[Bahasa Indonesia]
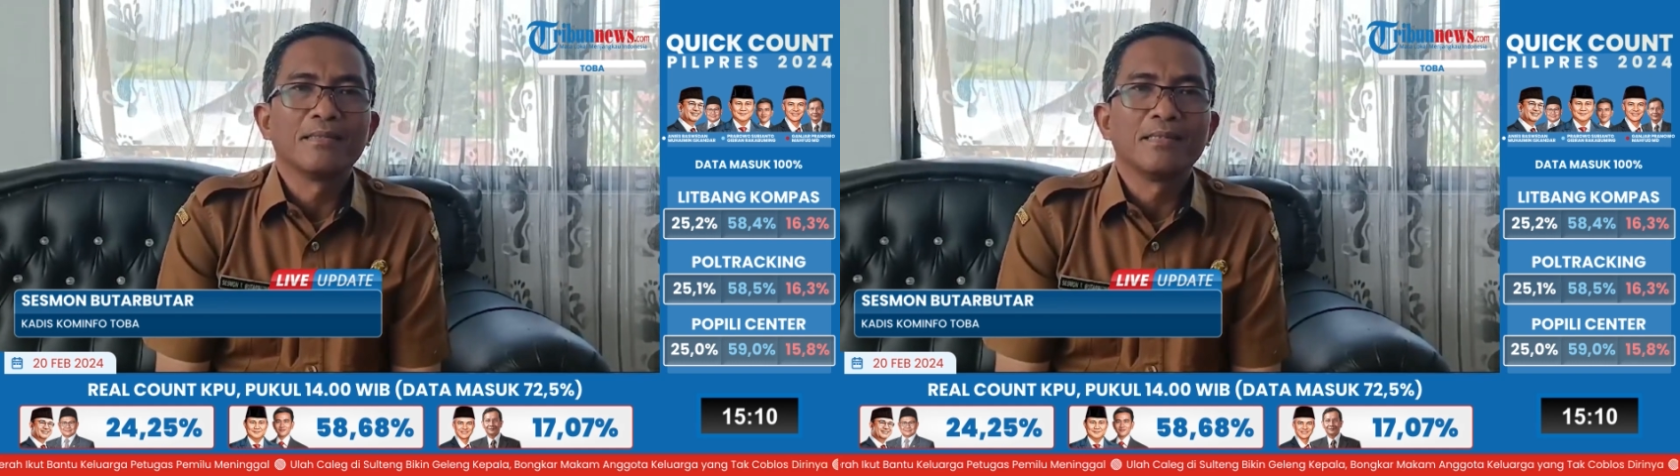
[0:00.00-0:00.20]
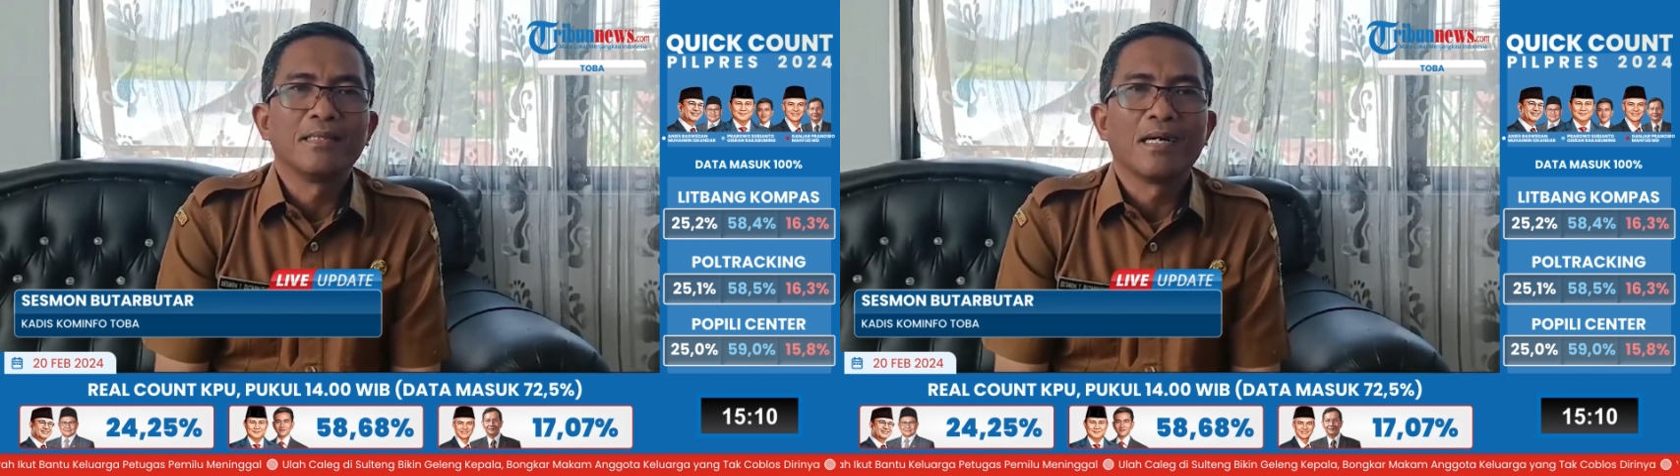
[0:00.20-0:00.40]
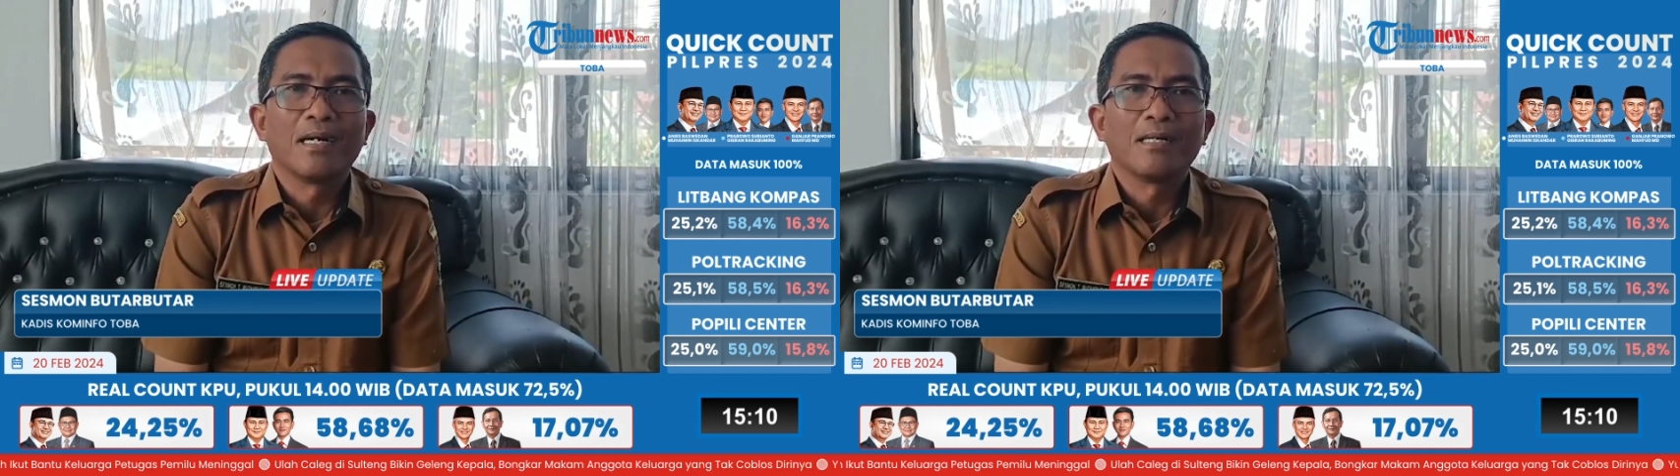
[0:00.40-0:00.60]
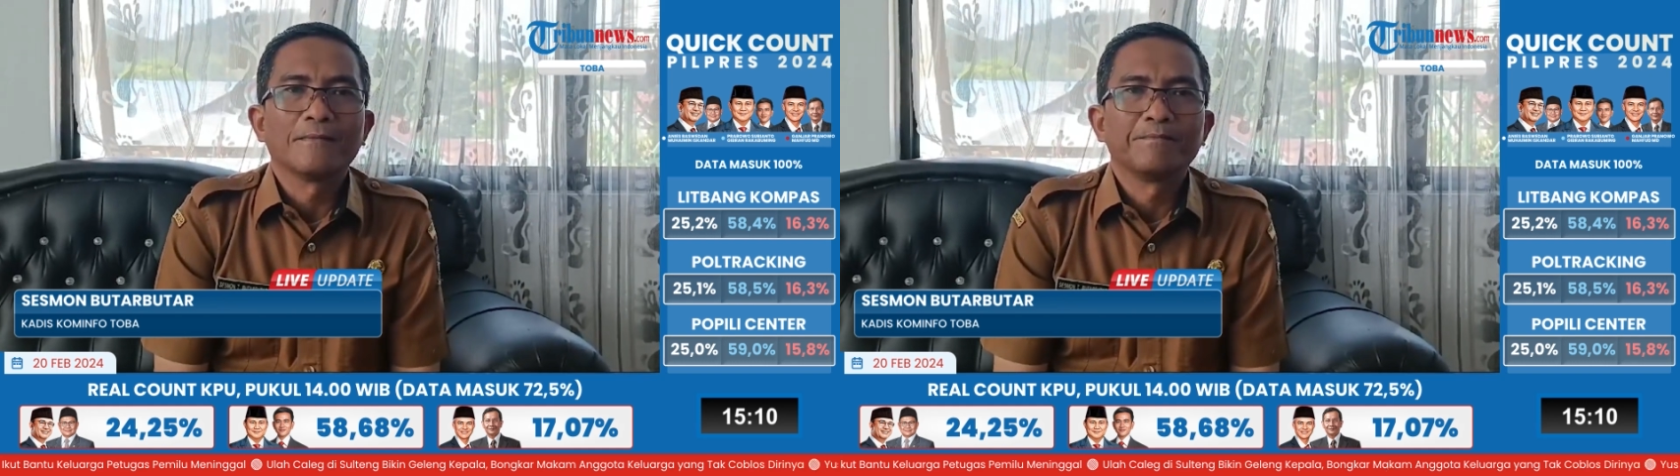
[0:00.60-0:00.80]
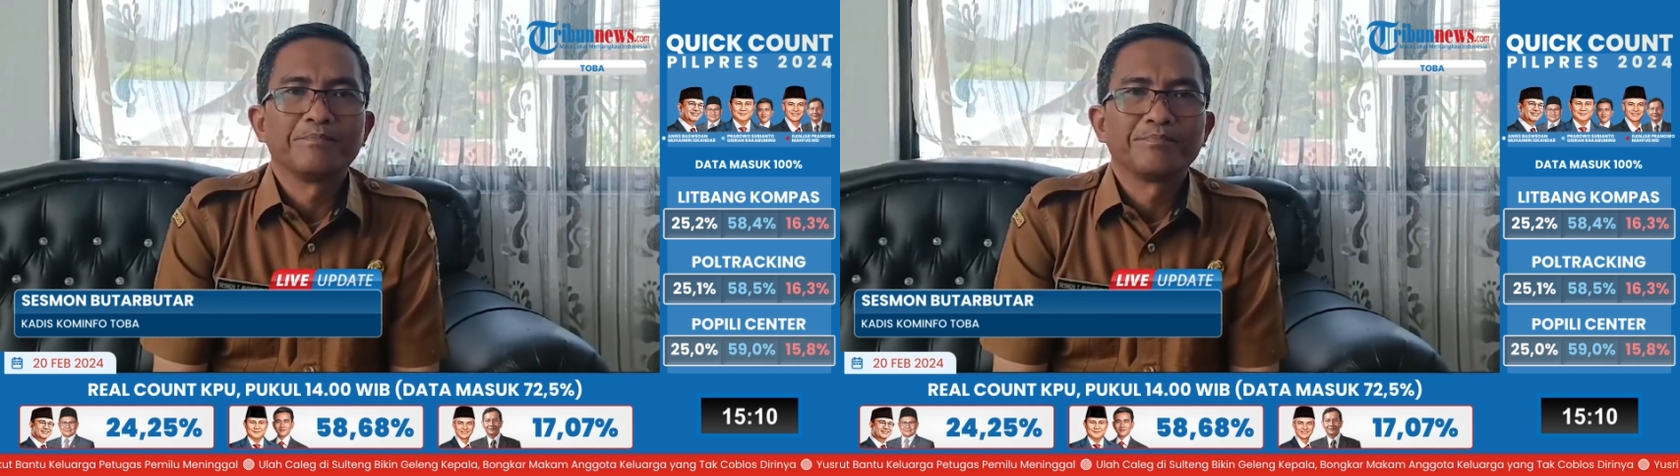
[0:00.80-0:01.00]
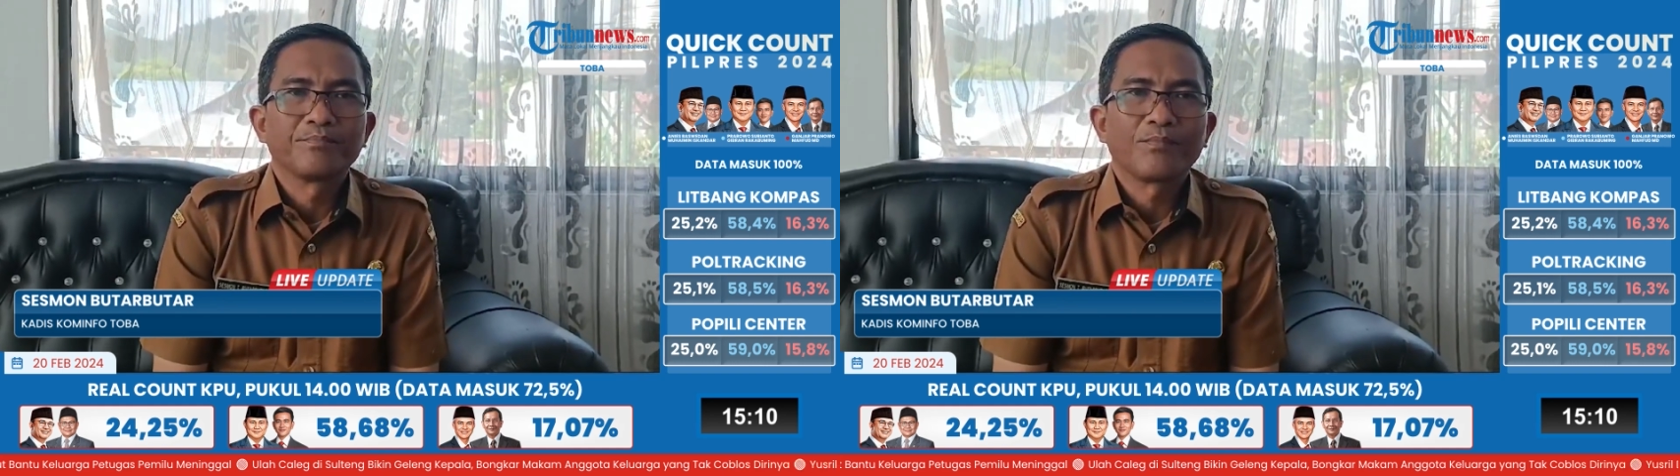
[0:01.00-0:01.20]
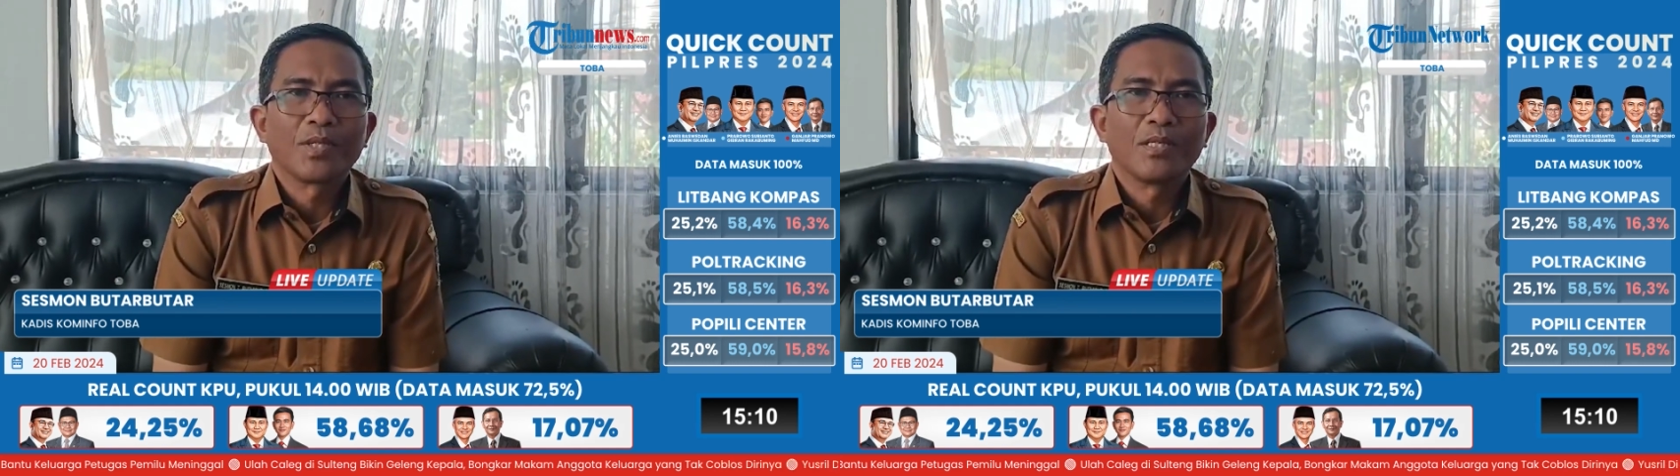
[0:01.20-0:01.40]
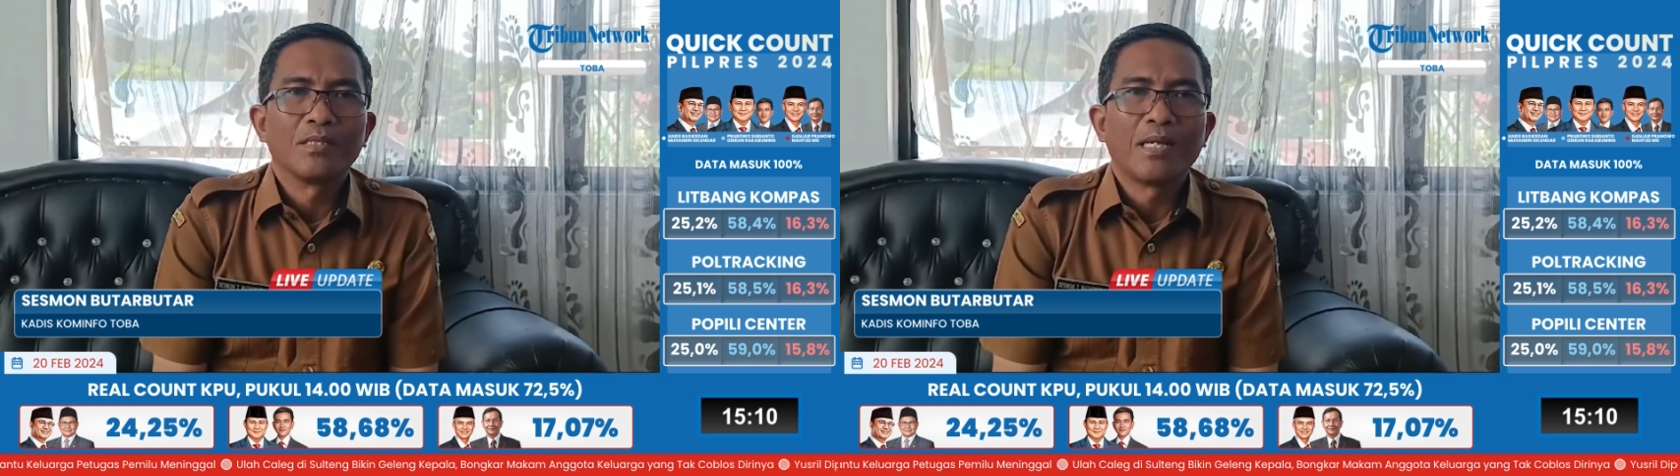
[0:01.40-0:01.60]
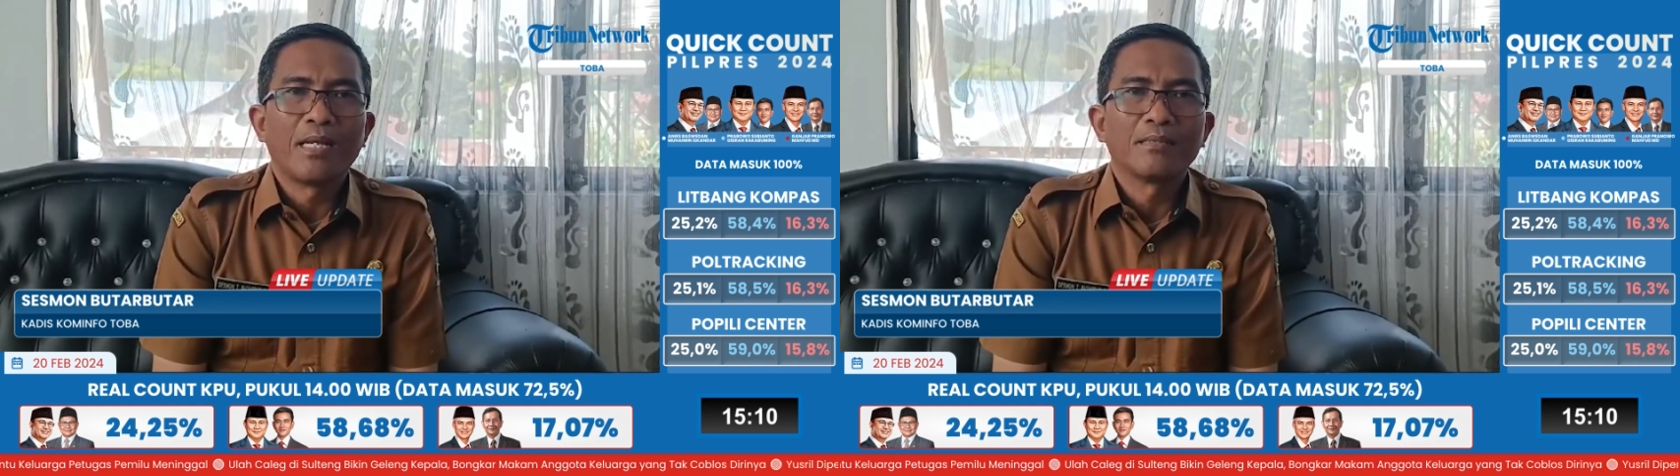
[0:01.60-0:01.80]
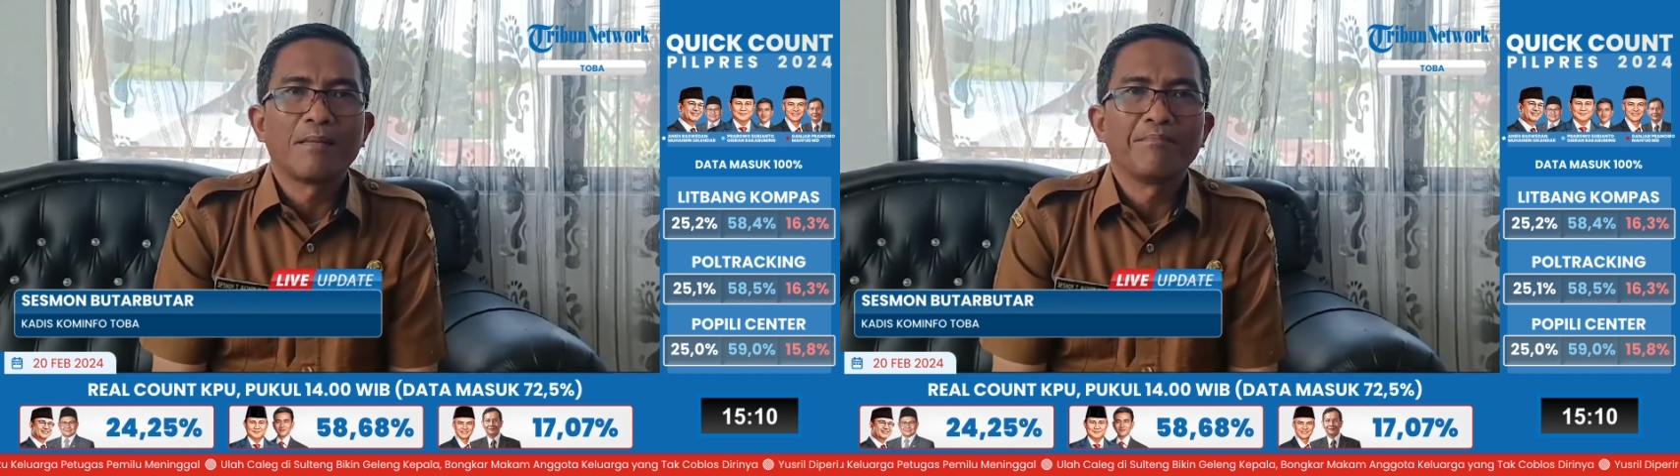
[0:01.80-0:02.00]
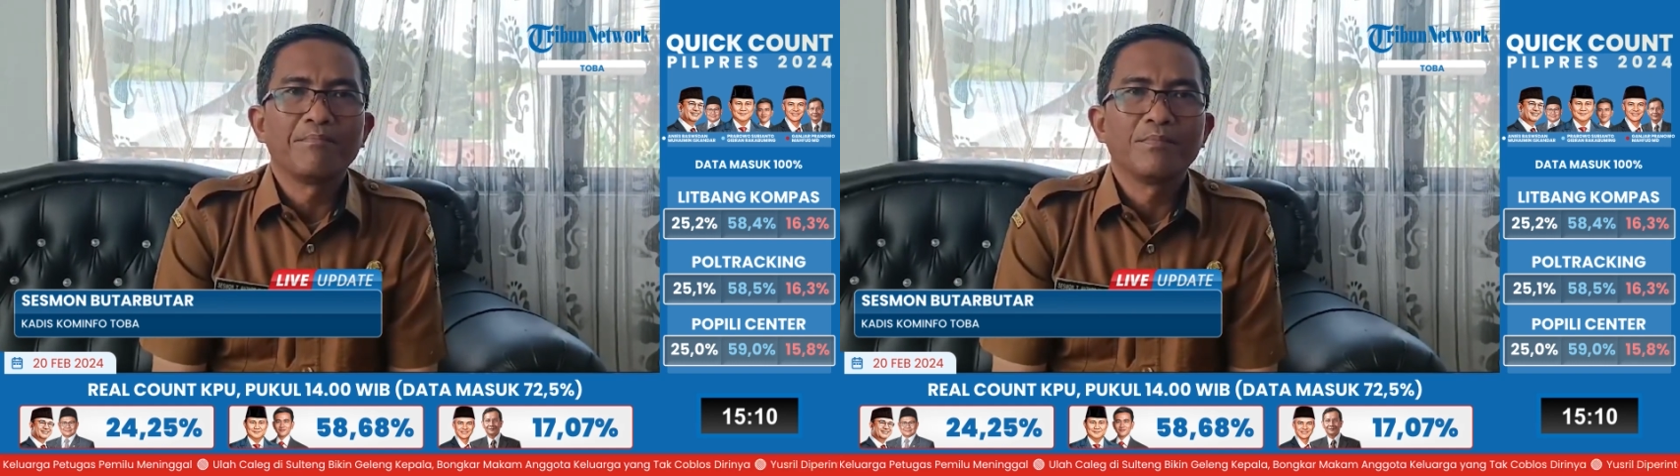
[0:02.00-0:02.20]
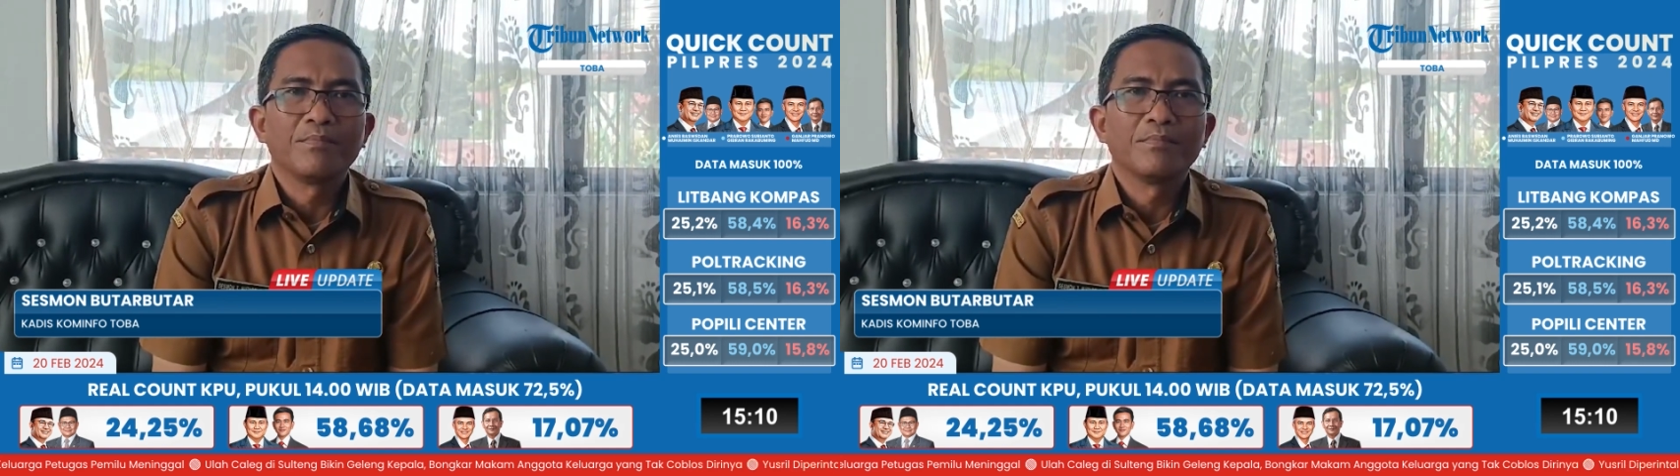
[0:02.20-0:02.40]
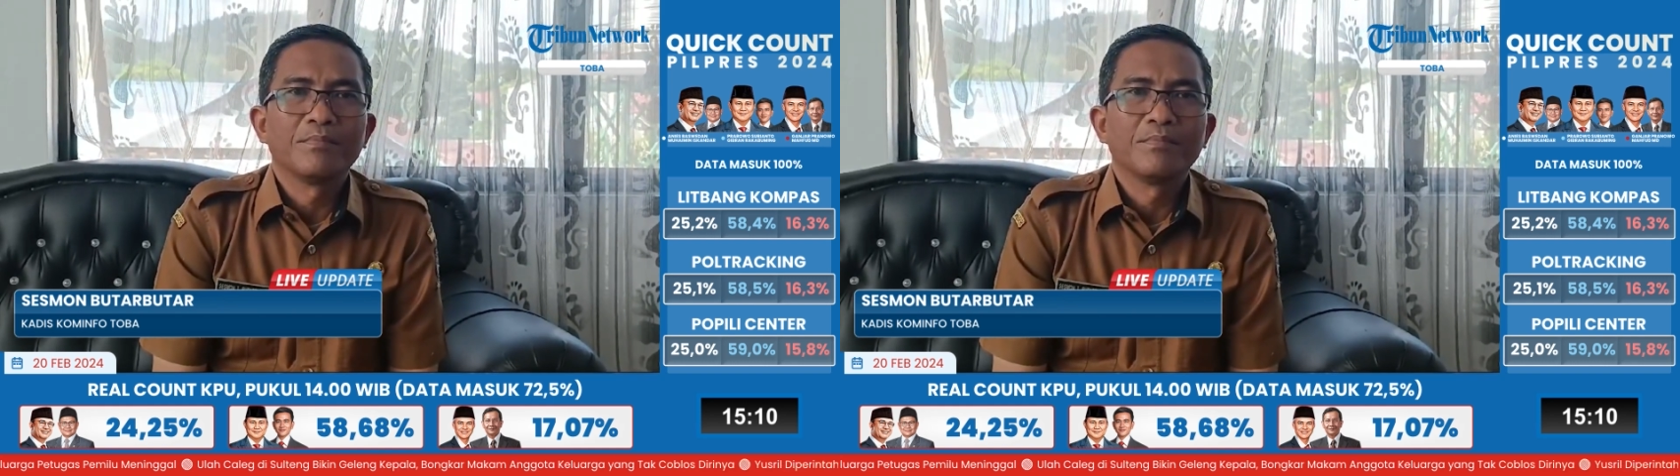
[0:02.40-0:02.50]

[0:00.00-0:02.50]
tiga eh, item